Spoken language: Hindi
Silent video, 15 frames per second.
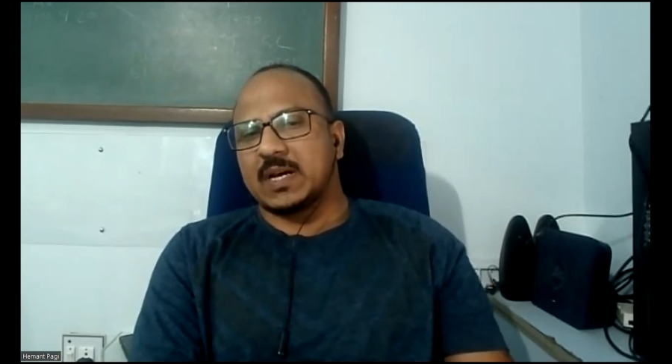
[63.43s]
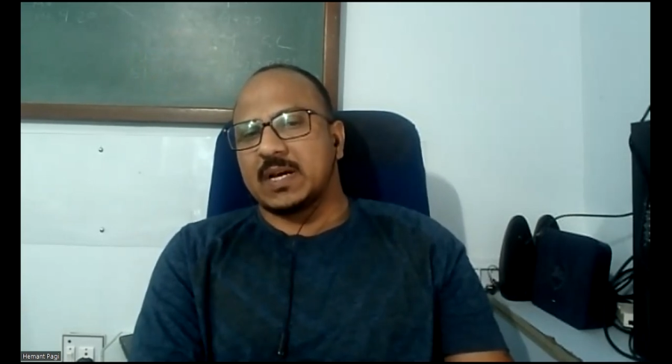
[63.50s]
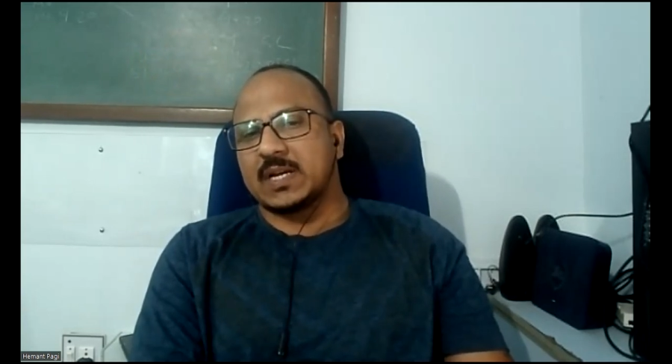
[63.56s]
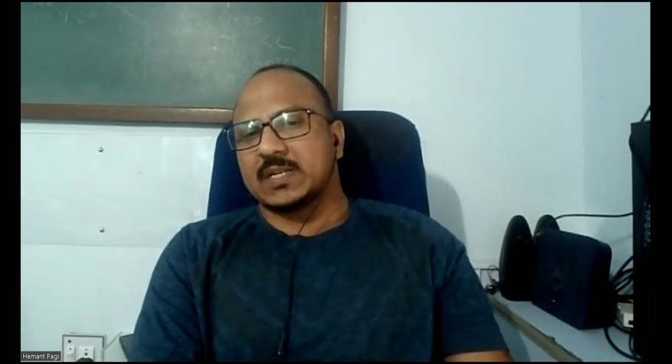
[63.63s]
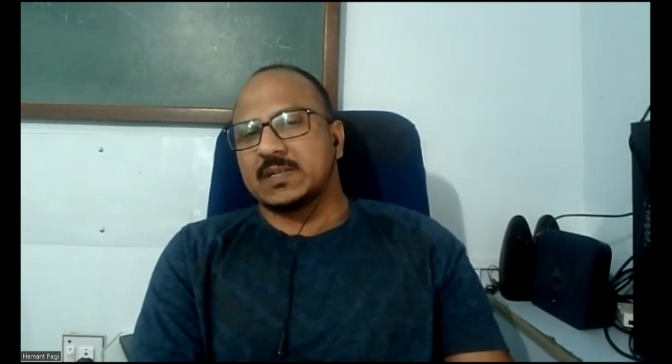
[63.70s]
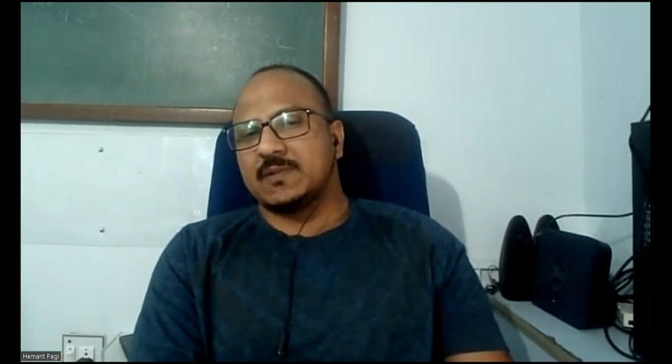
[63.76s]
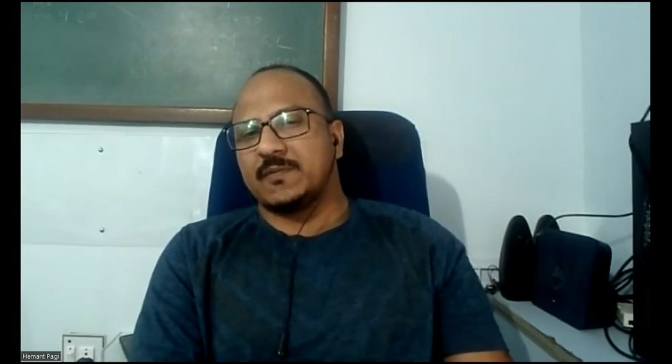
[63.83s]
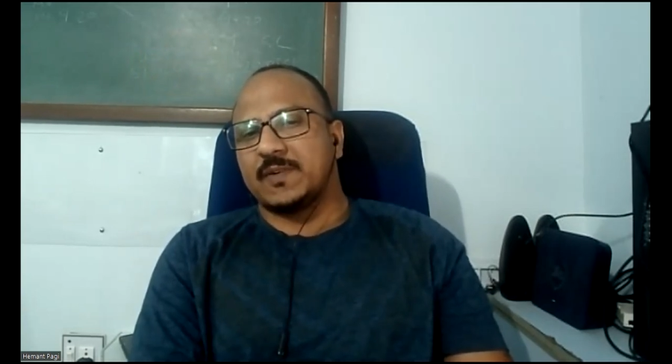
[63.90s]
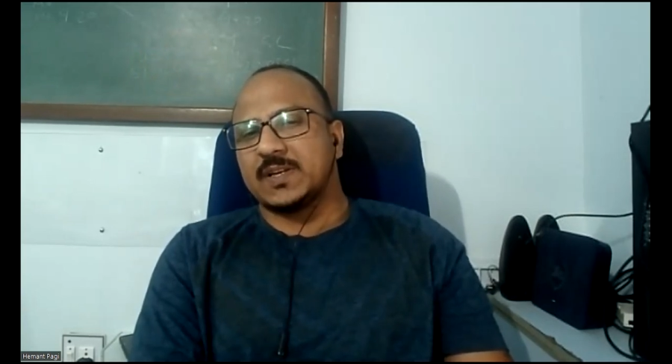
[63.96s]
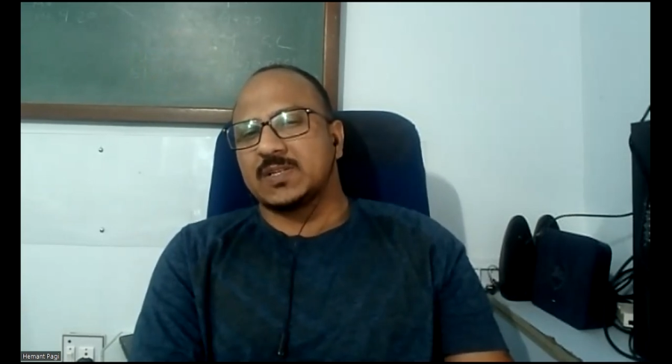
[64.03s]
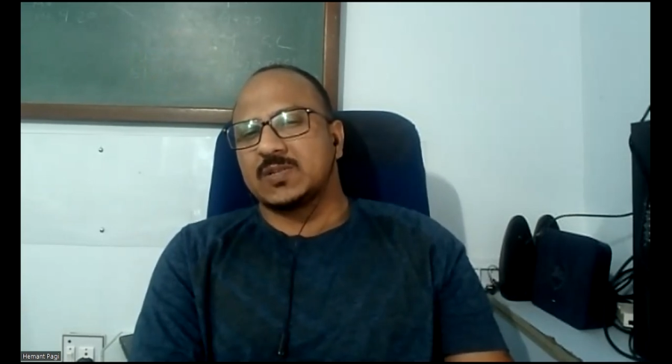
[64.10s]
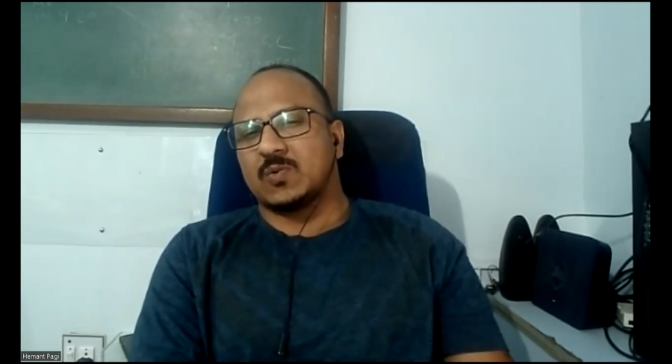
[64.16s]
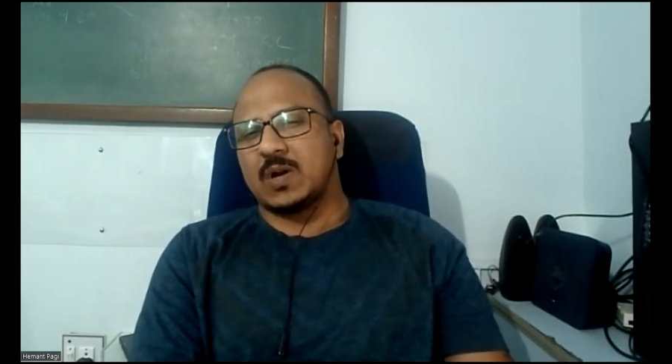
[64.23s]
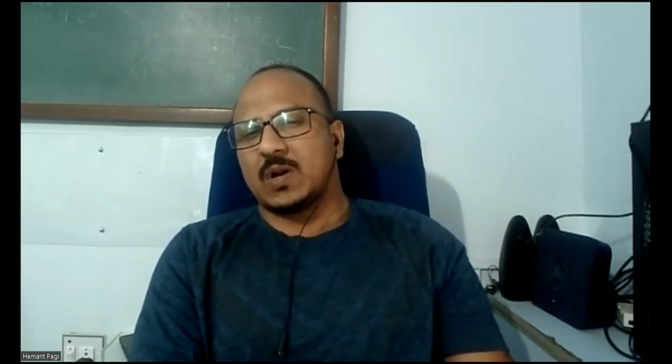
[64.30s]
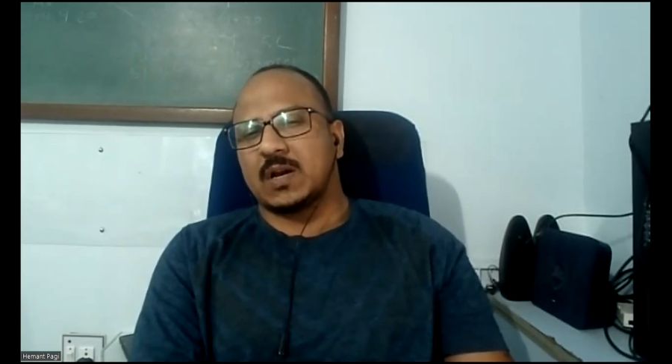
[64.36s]
करेक्शन फेज
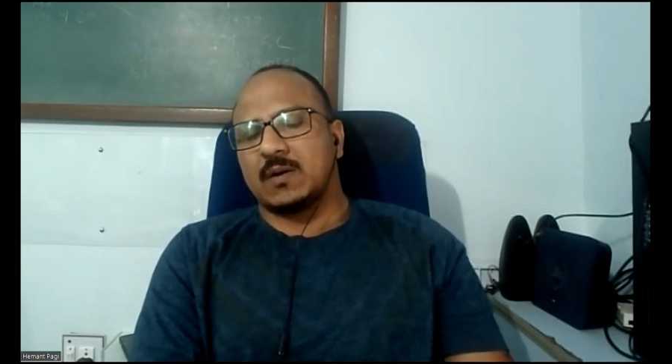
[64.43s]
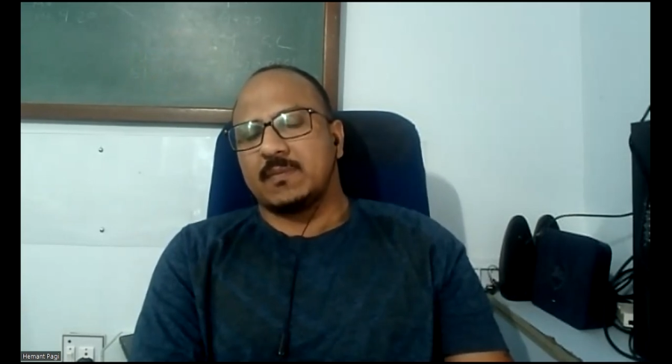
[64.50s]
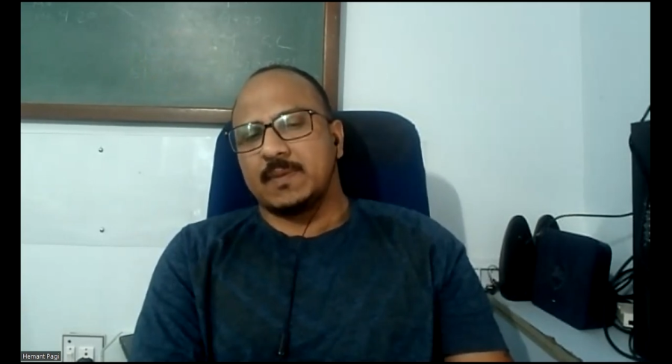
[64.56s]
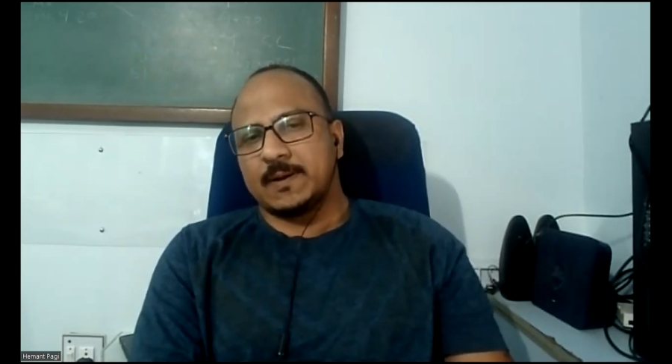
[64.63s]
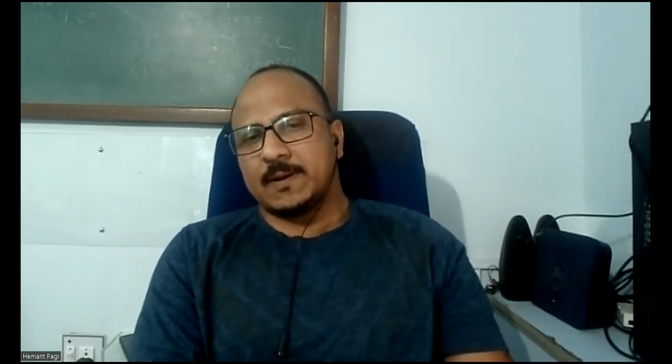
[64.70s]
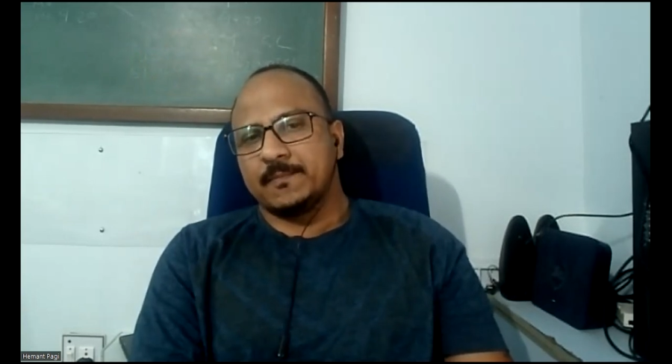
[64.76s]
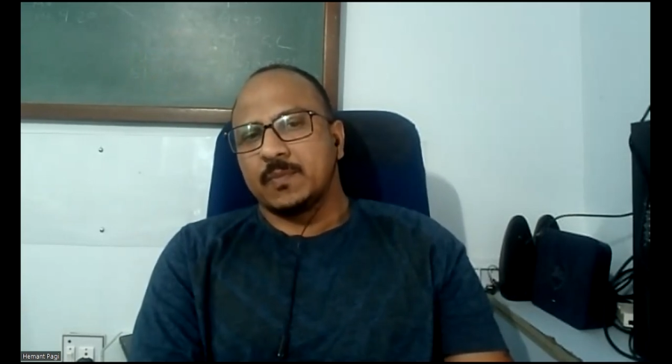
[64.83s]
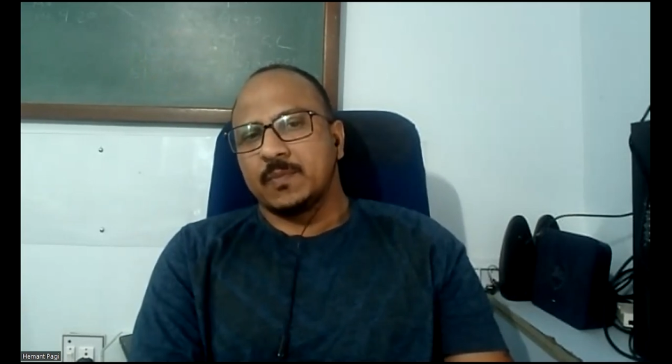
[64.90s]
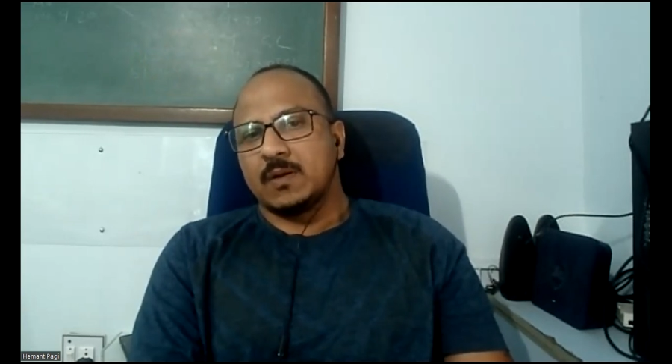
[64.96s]
थोड़ा कम है